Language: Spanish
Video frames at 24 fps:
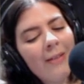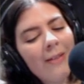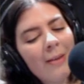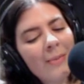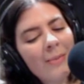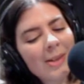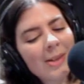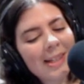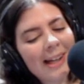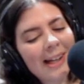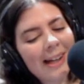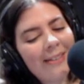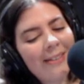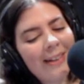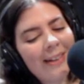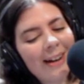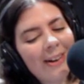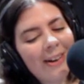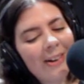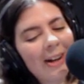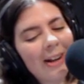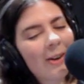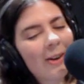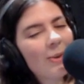y vamos a
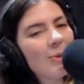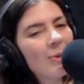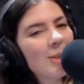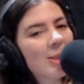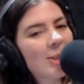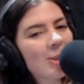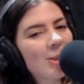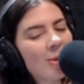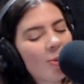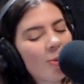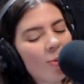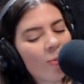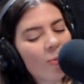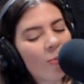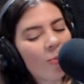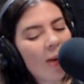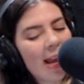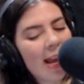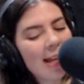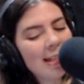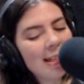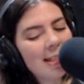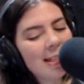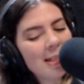acabar ahora con nuestro
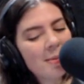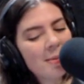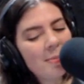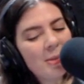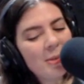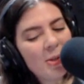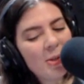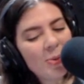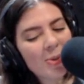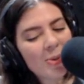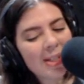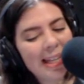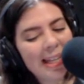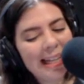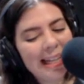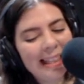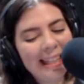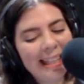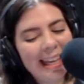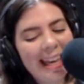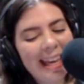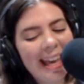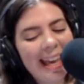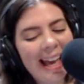Random News
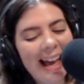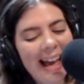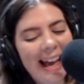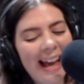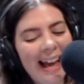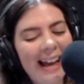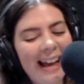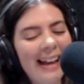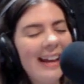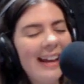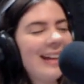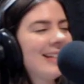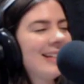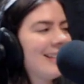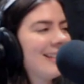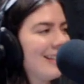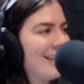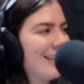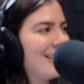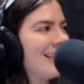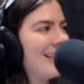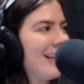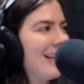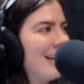del día.
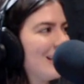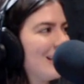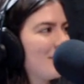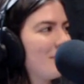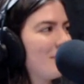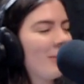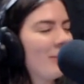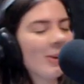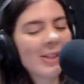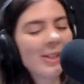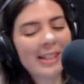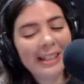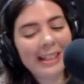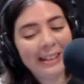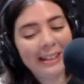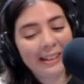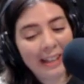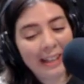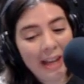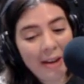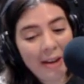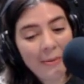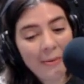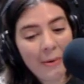Este sí es
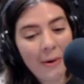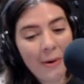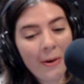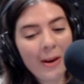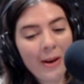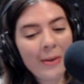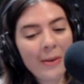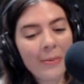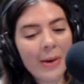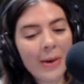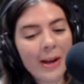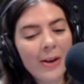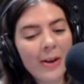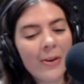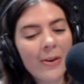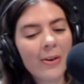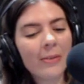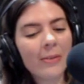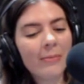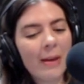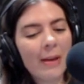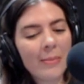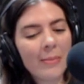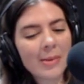positivo y
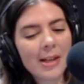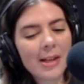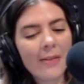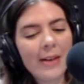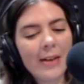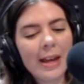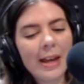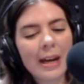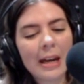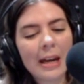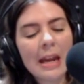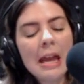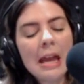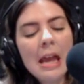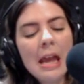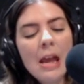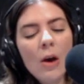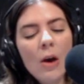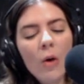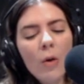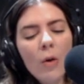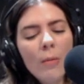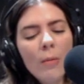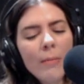bueno, vamos a ver.
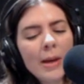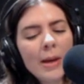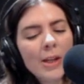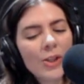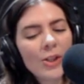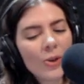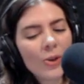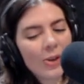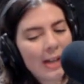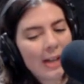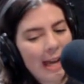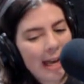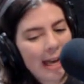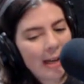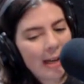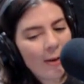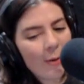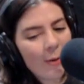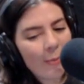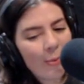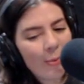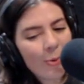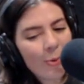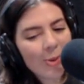Un
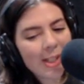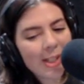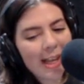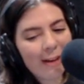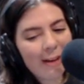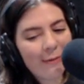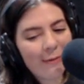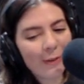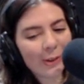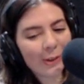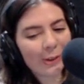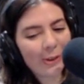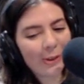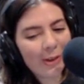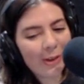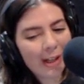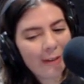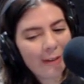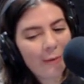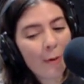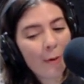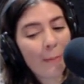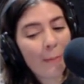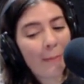millonario busca
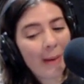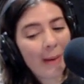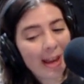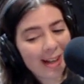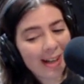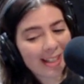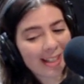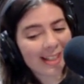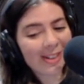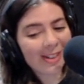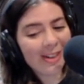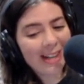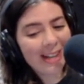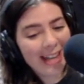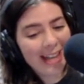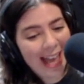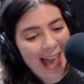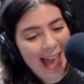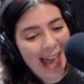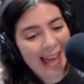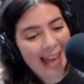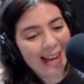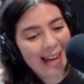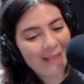fotógrafo
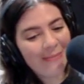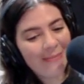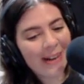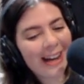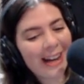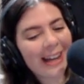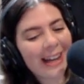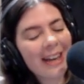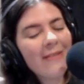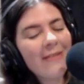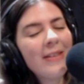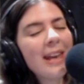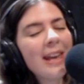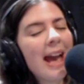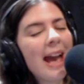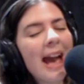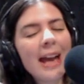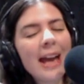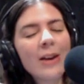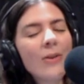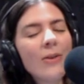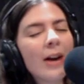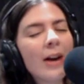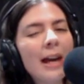personal para que
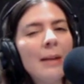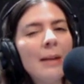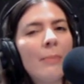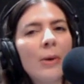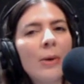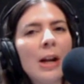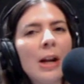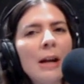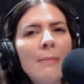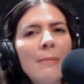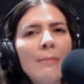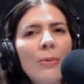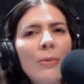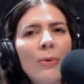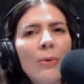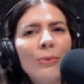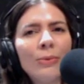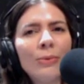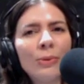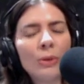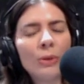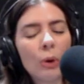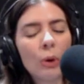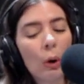viaje con él por el
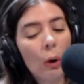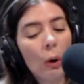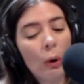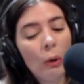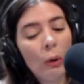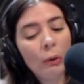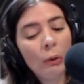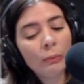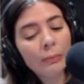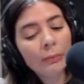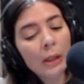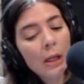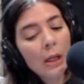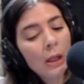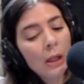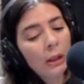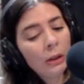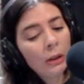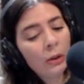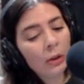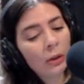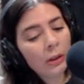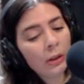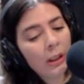mundo.
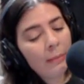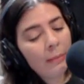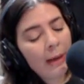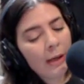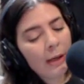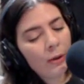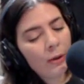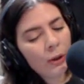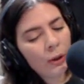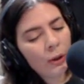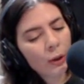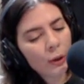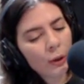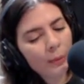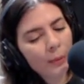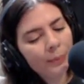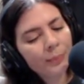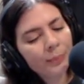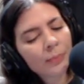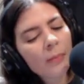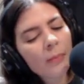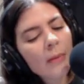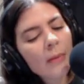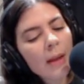Oh. ¿Dónde me anoto?
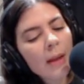